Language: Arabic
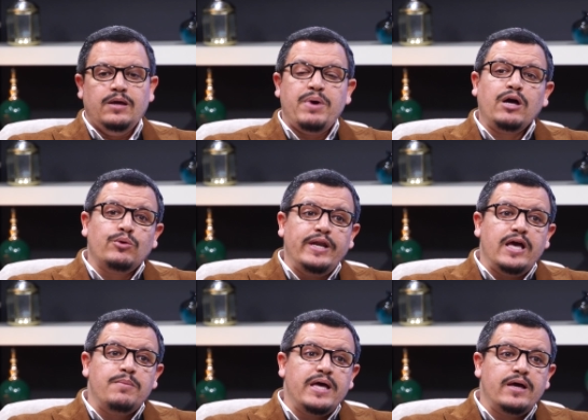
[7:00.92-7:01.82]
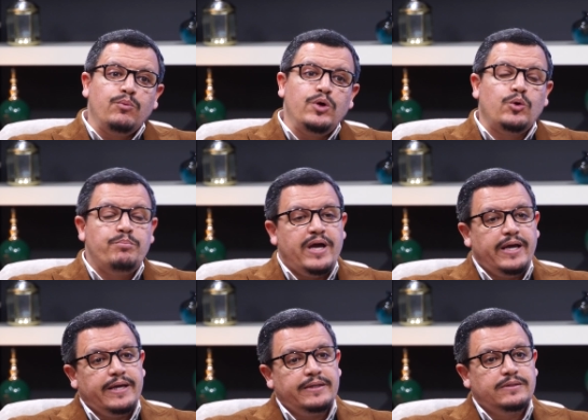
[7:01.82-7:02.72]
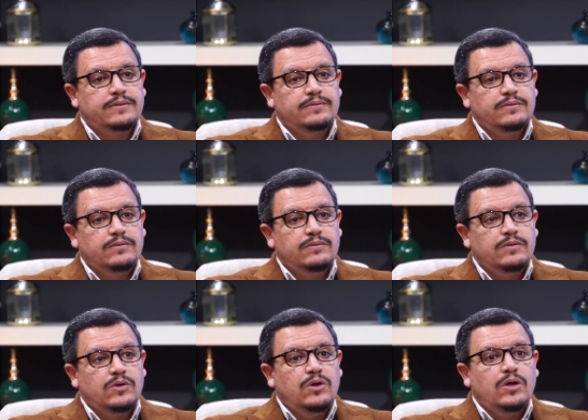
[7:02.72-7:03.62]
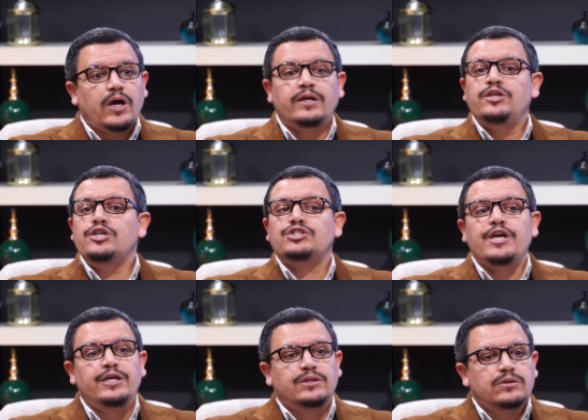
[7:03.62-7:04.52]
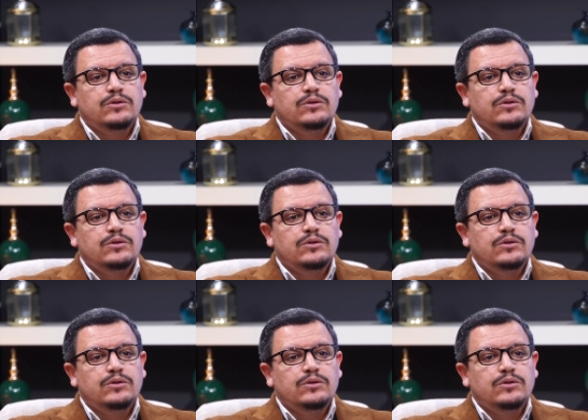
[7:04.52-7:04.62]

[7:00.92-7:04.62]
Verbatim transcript: بعض الاباء والامهات قد يجتهد